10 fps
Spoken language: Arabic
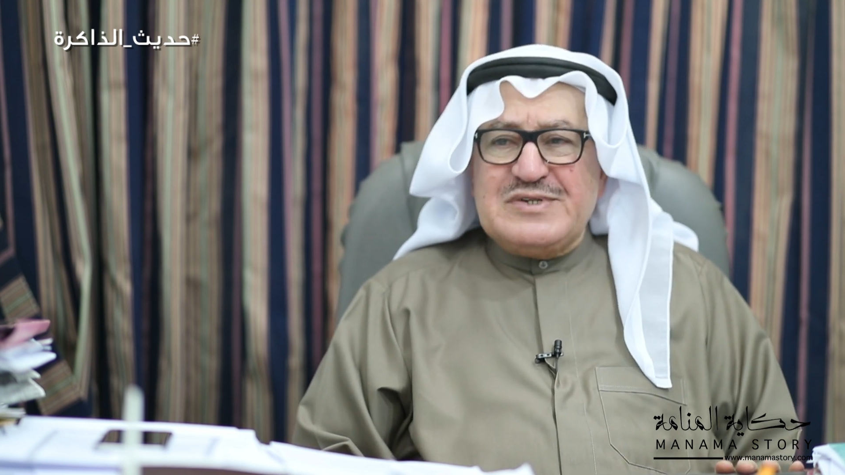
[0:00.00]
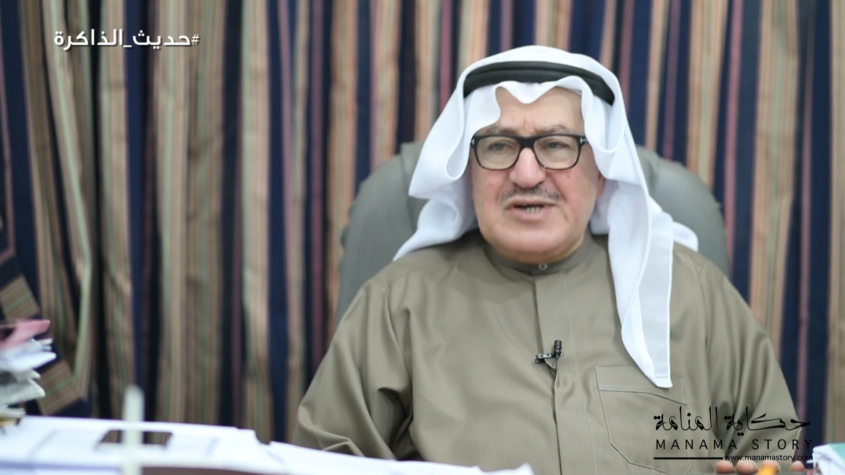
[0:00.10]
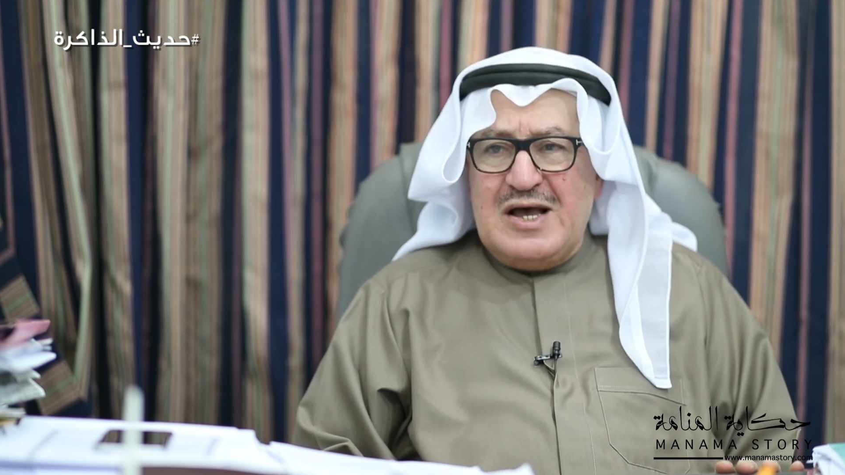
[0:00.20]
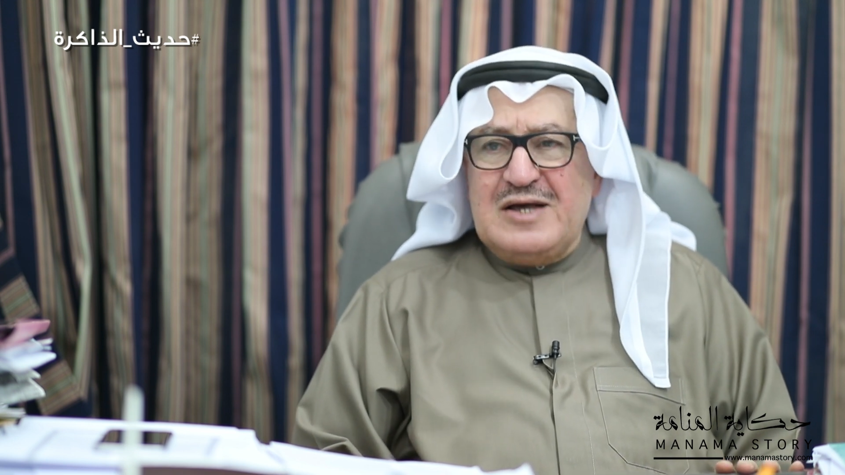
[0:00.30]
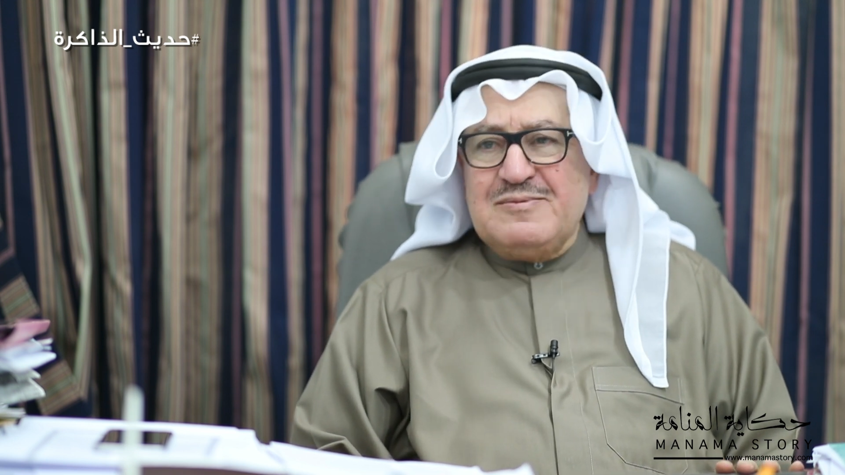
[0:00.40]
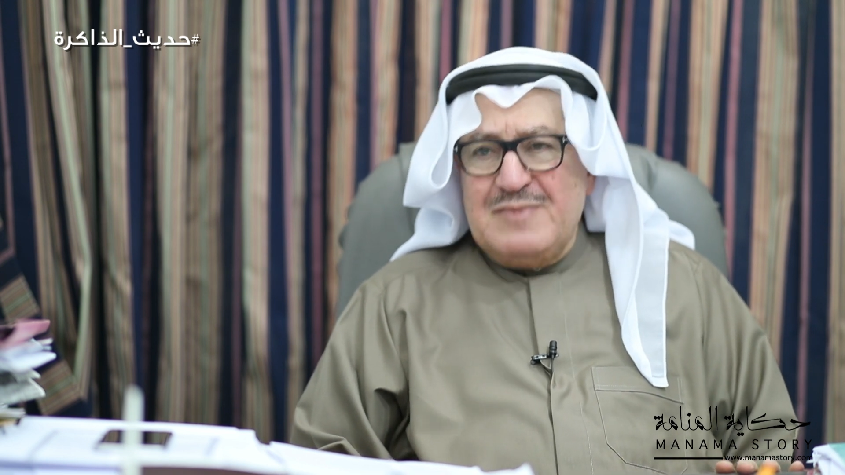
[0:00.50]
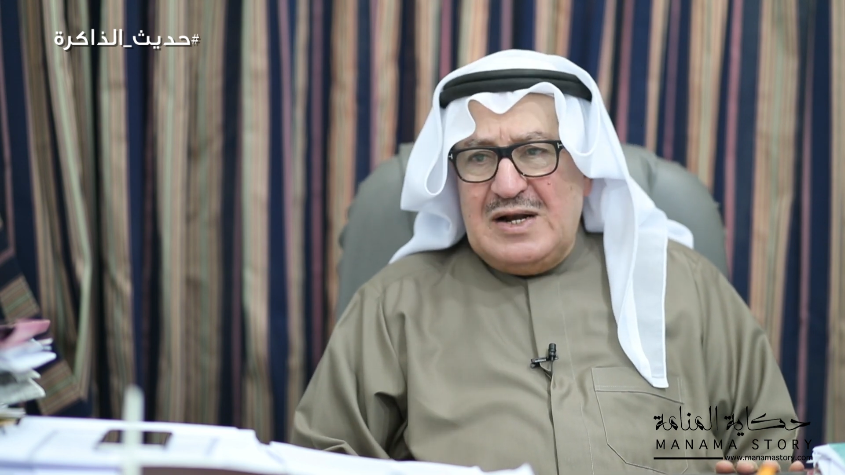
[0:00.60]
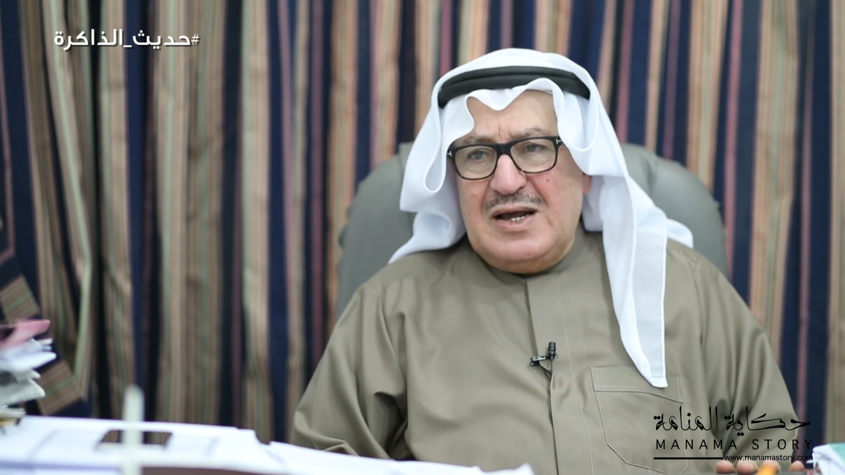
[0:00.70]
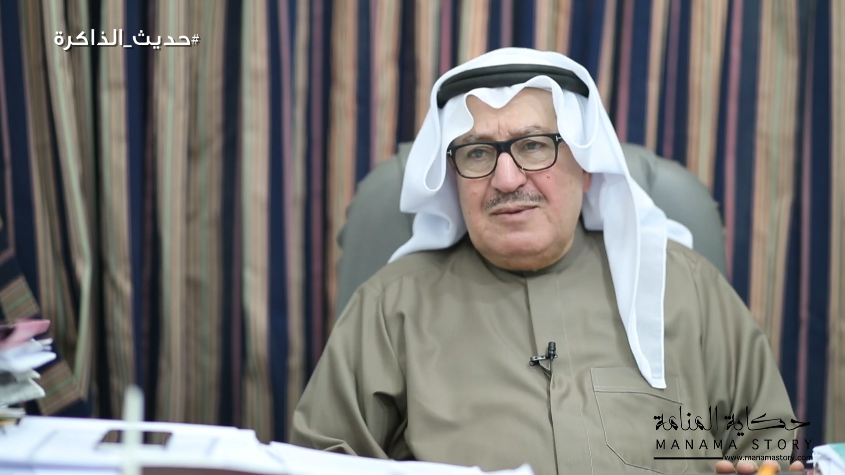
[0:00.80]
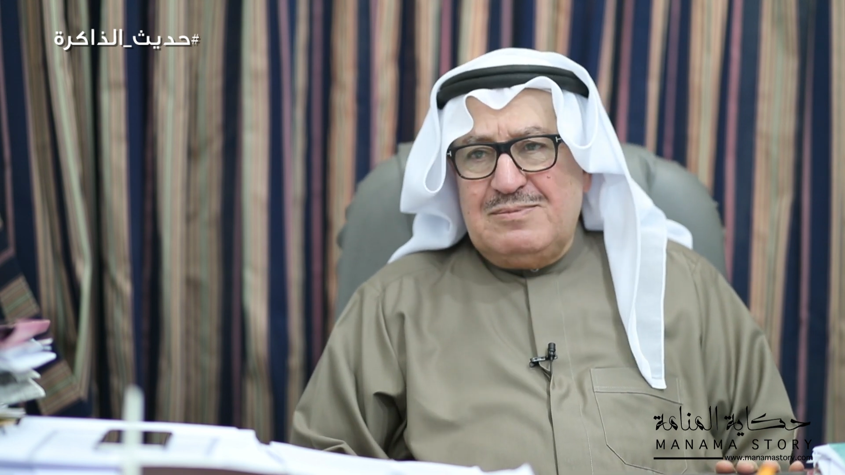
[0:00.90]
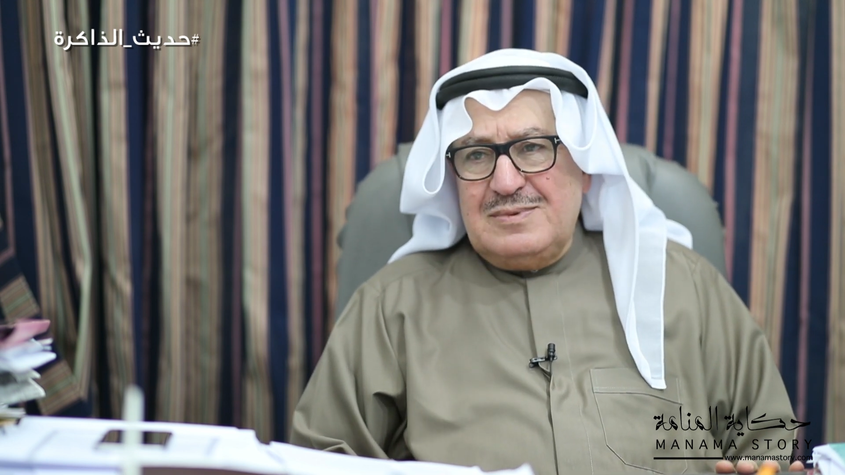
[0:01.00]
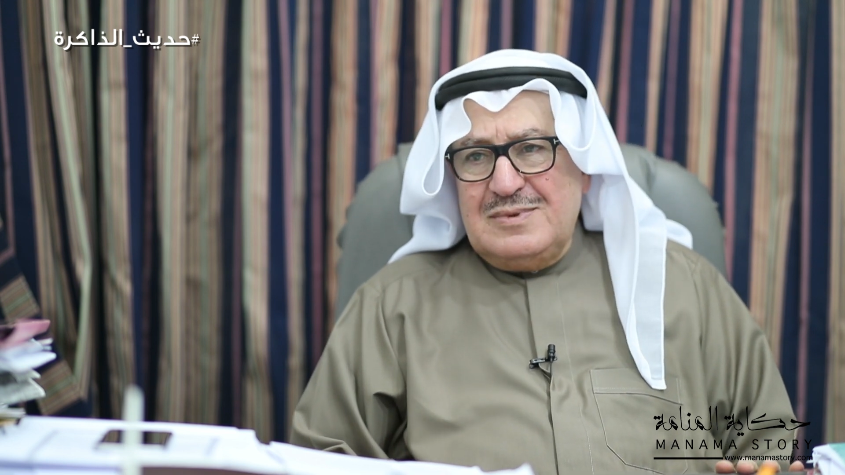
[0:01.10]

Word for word: ساحه ملعب